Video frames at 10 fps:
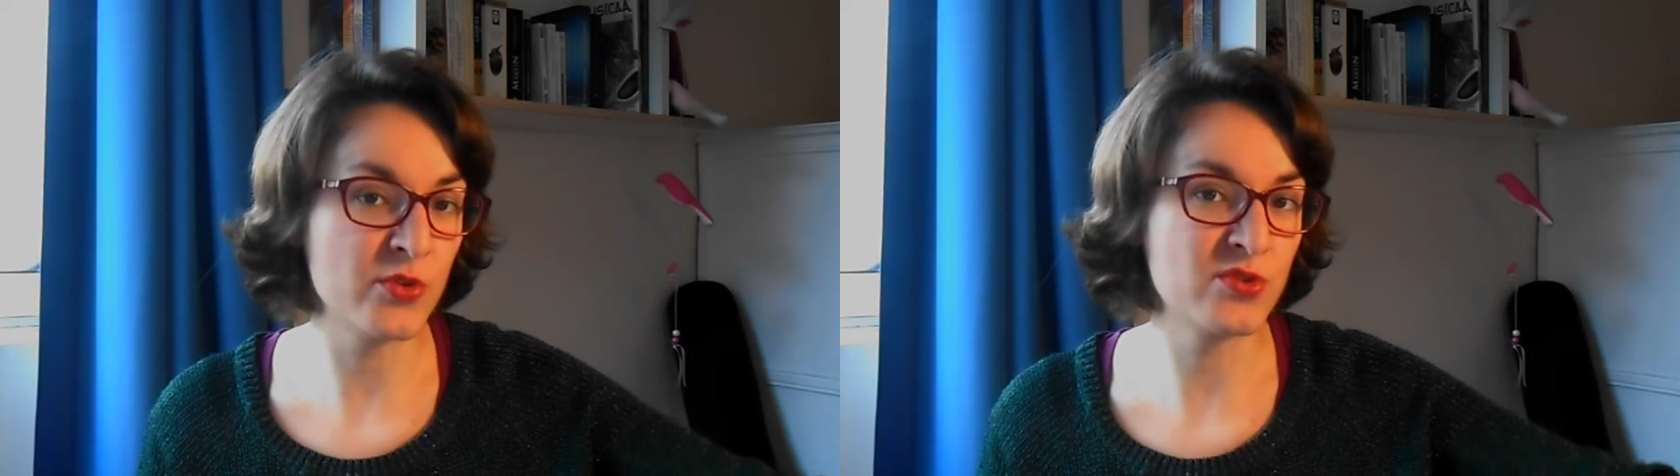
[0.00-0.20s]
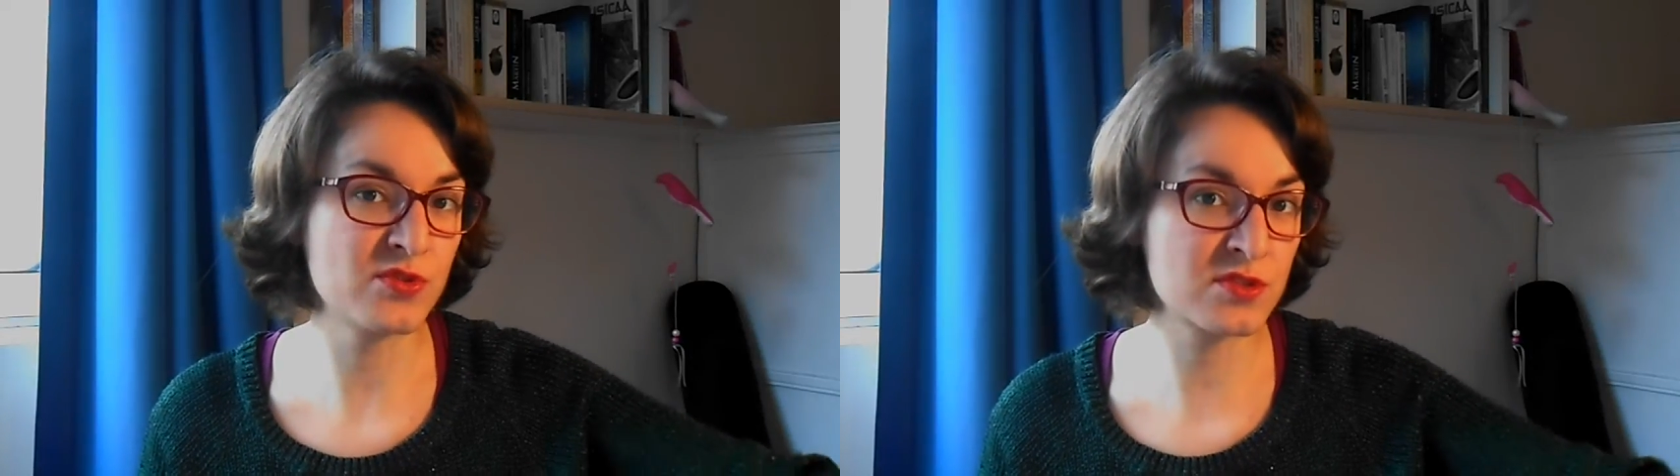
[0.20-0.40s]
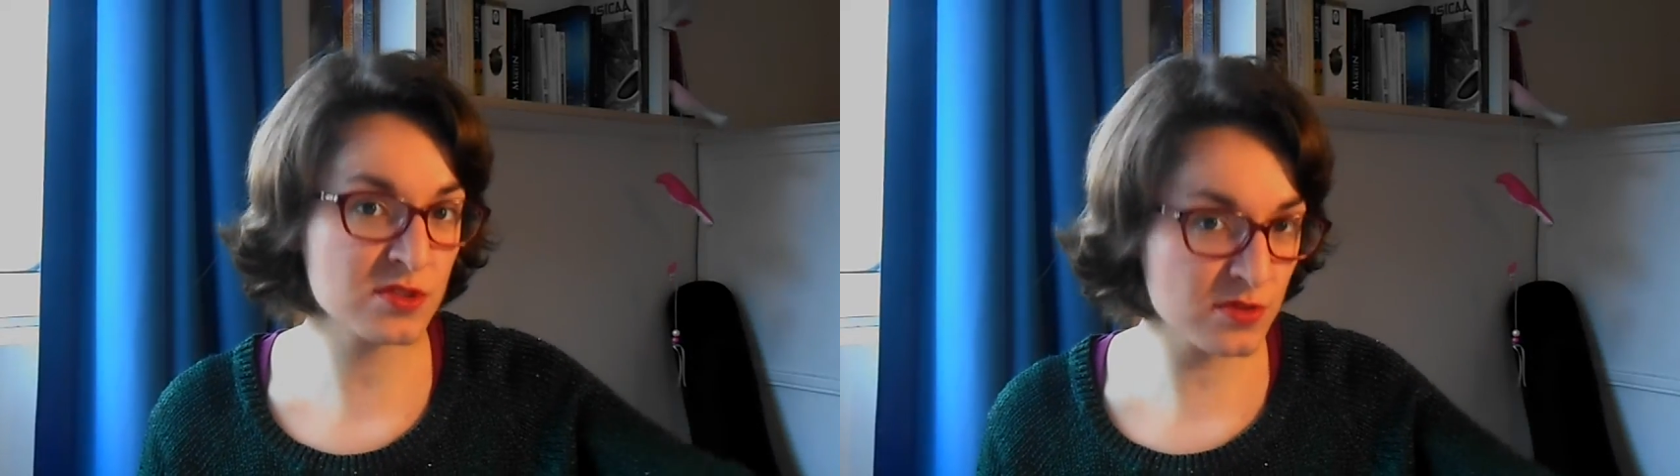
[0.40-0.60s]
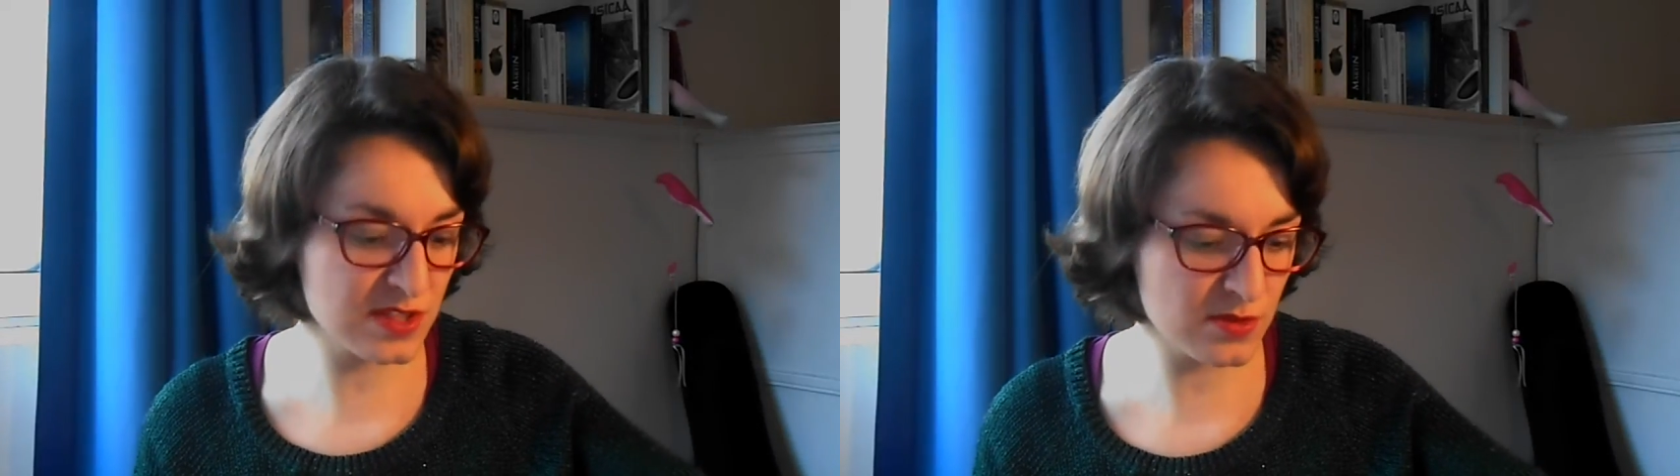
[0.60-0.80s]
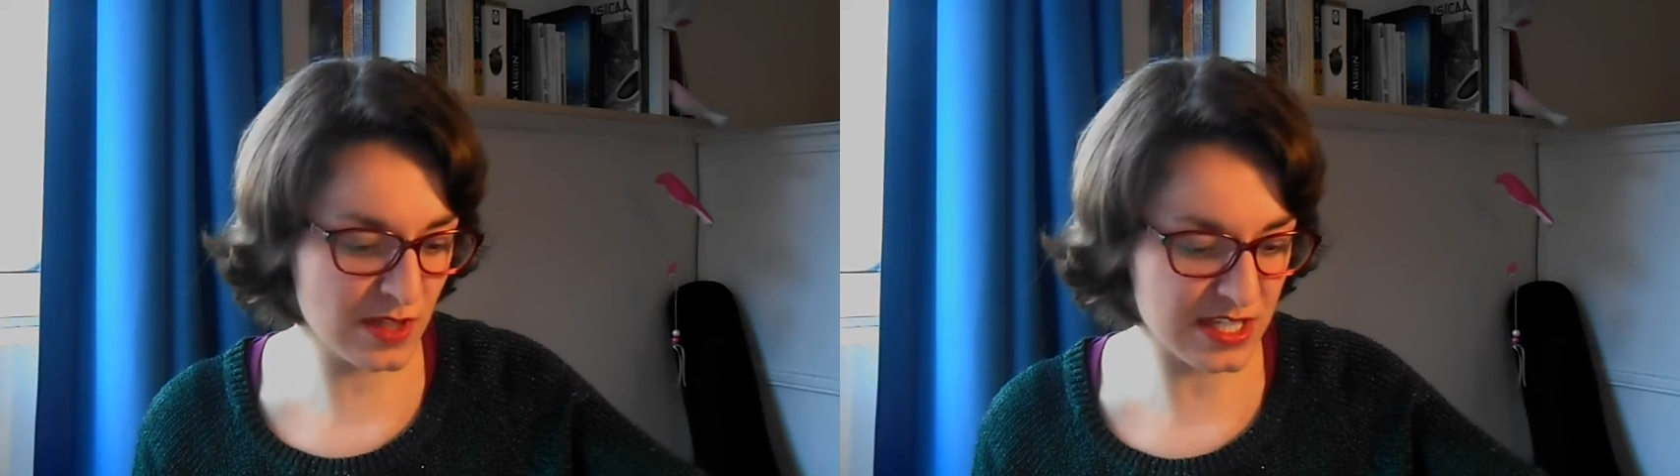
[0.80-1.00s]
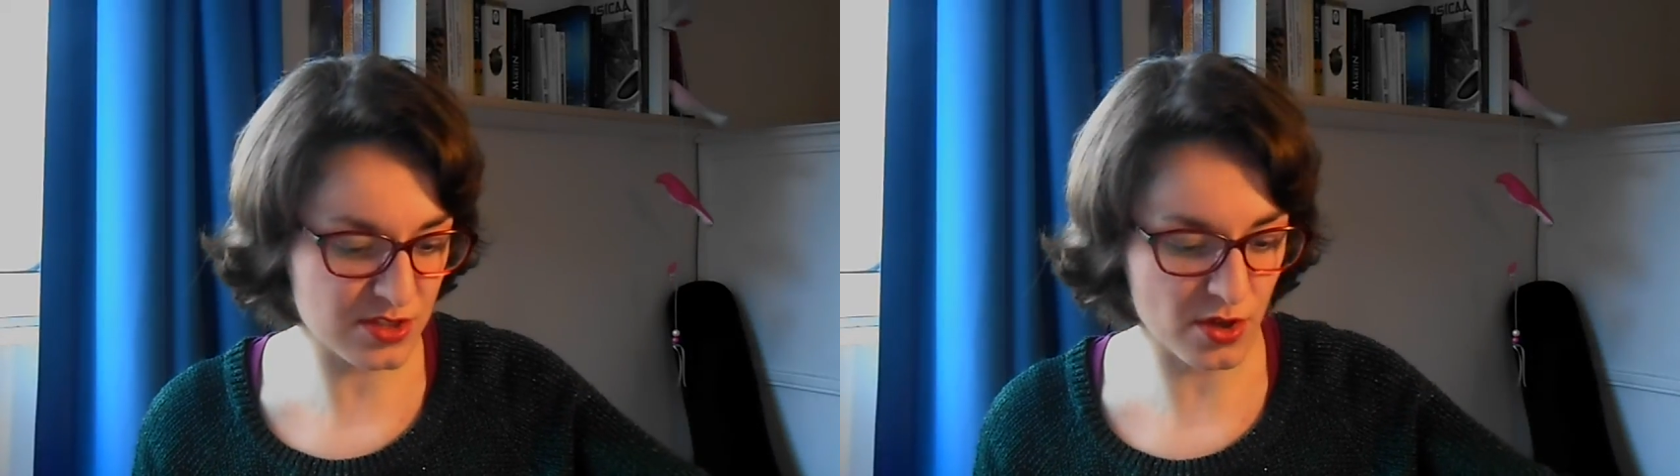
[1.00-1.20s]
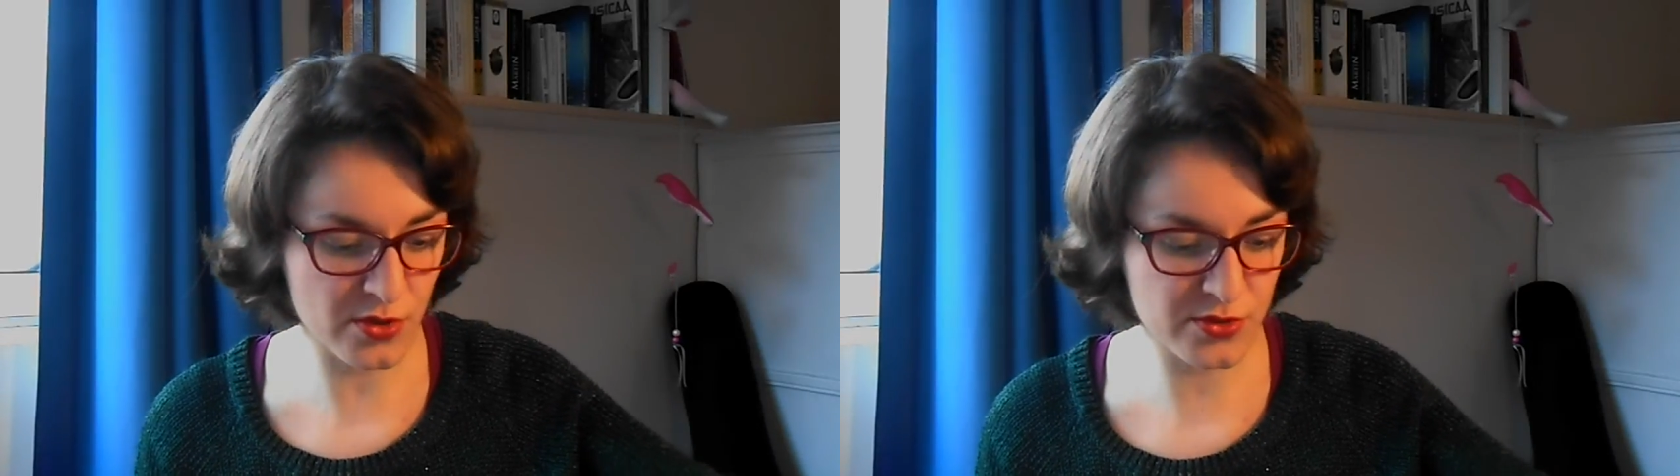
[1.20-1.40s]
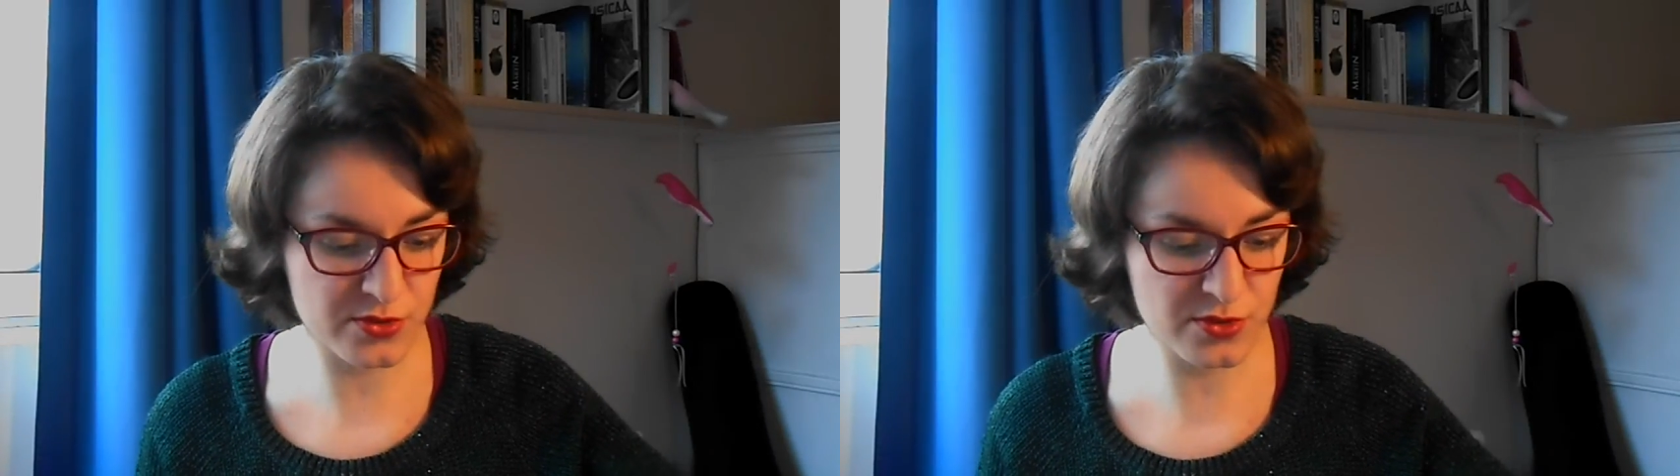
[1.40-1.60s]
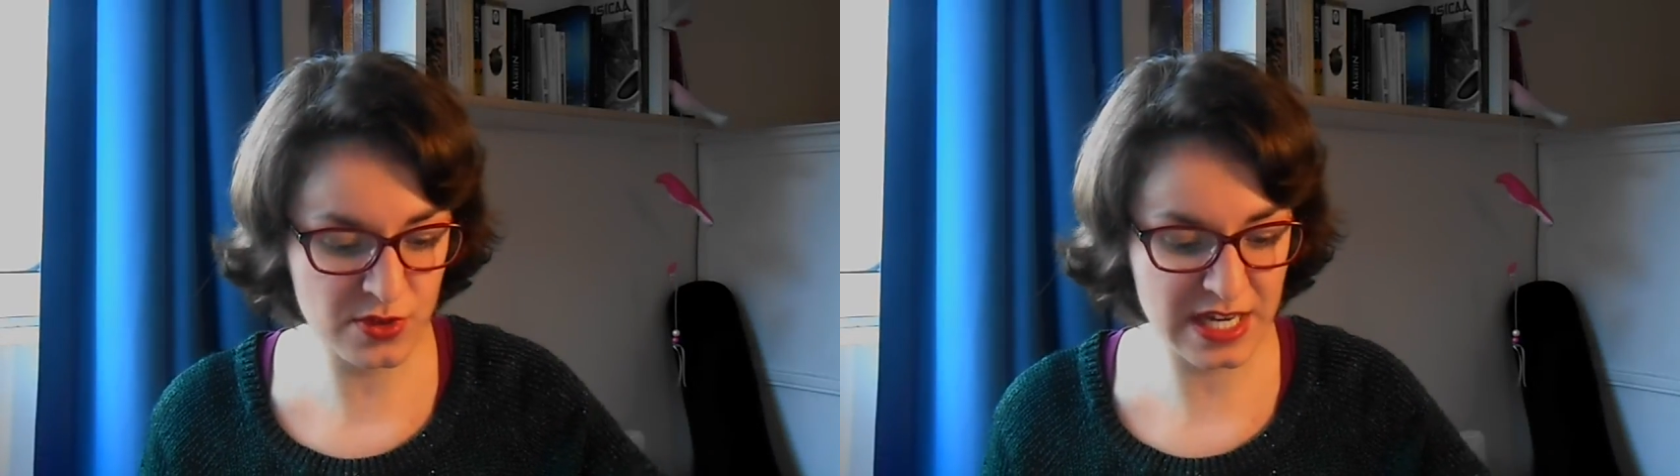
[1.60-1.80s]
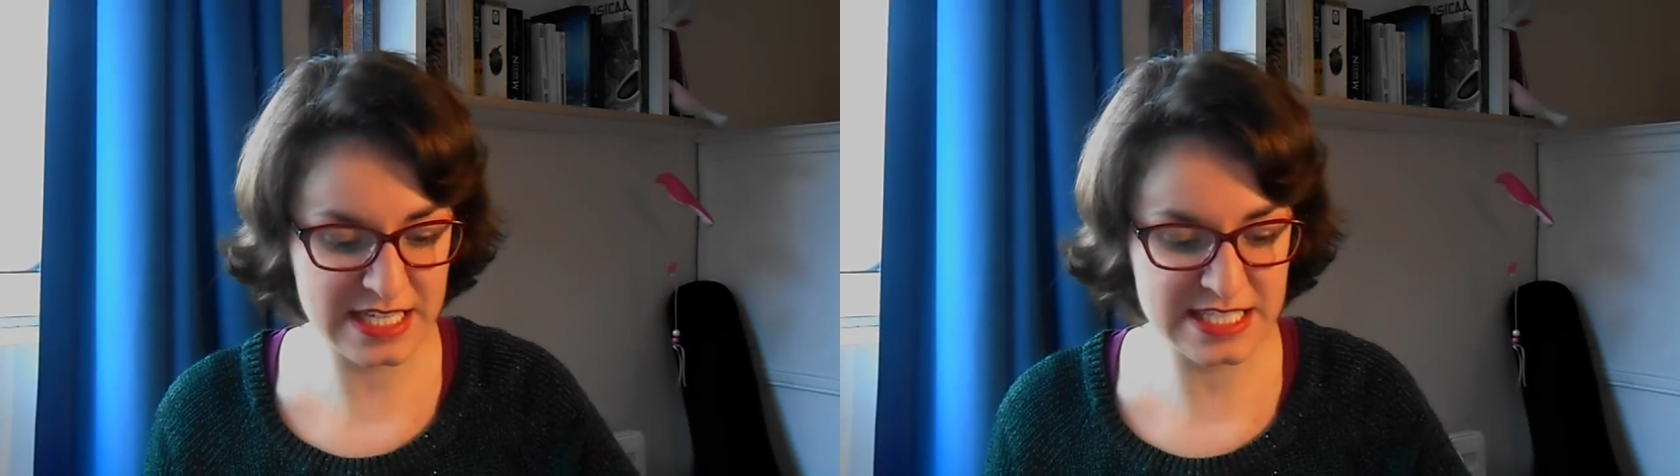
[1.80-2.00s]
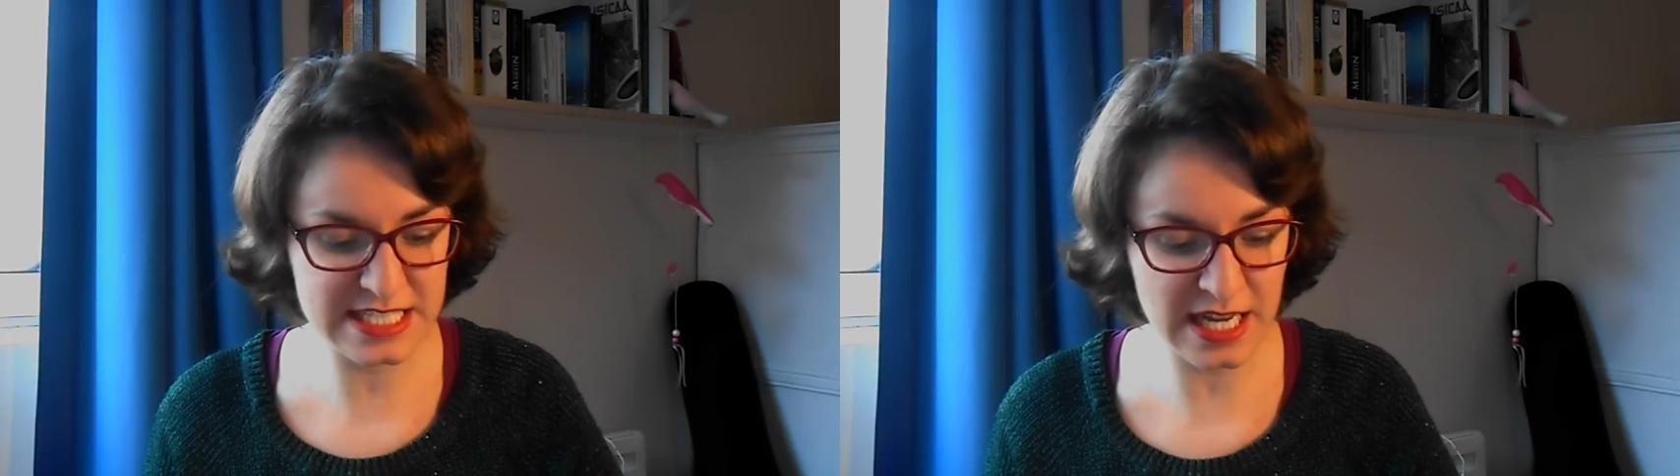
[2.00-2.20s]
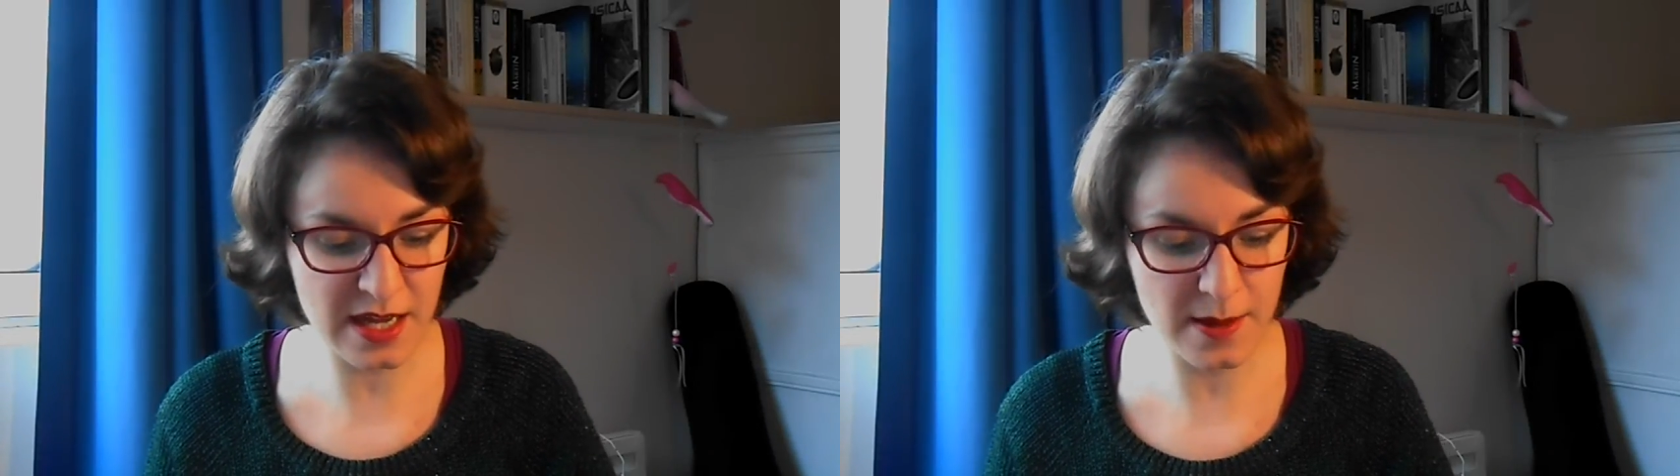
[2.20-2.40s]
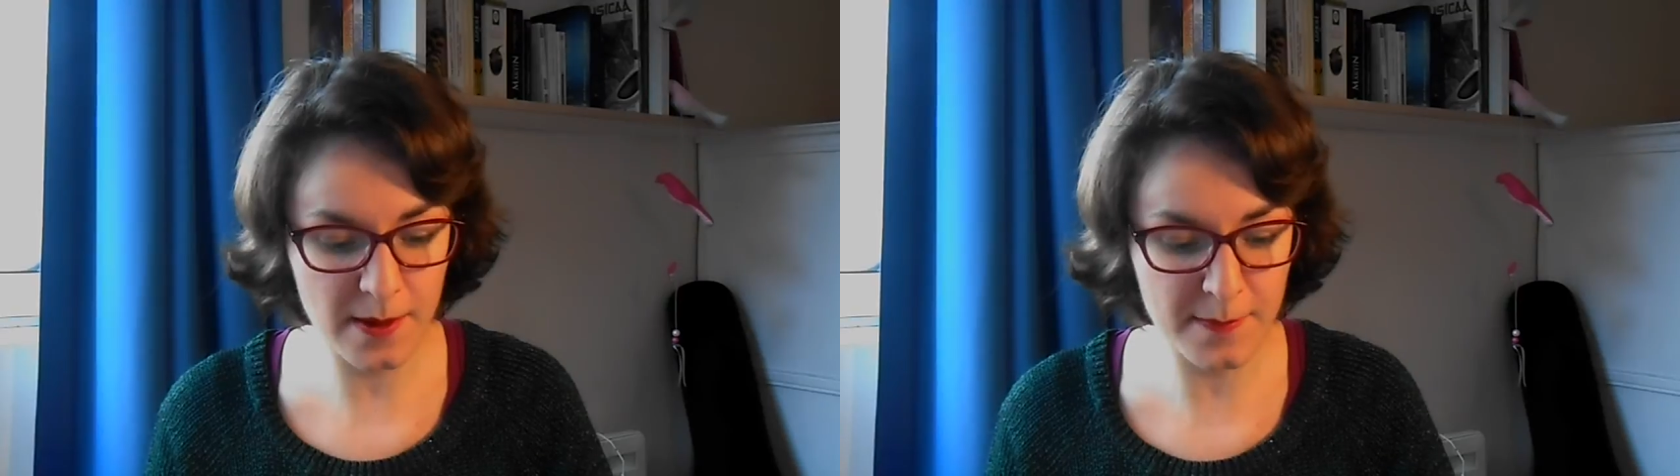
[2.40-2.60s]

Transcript: de Je suis une légende de Richard